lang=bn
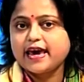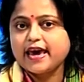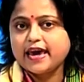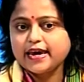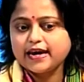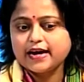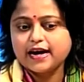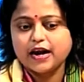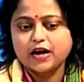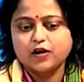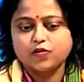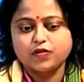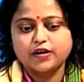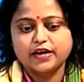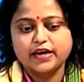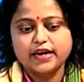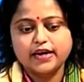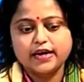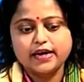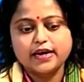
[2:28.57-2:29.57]
এই
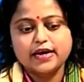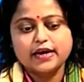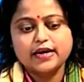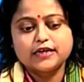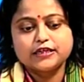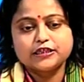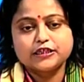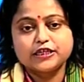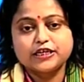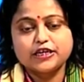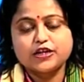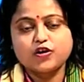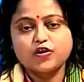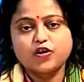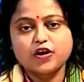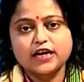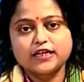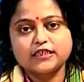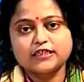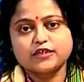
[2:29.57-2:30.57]
কারণে সিংহ
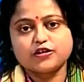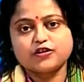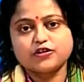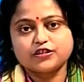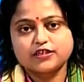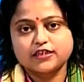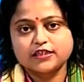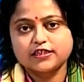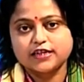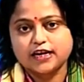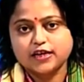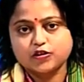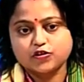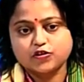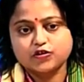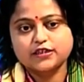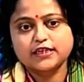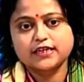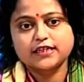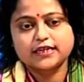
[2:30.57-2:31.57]
রাশির হচ্ছে
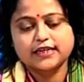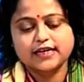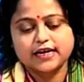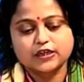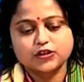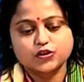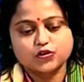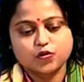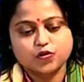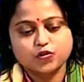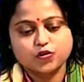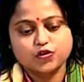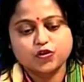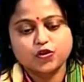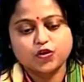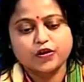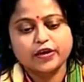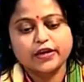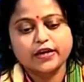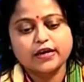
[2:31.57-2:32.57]
জাতক জাতিকা
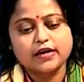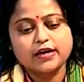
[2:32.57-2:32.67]
চোদ্দোই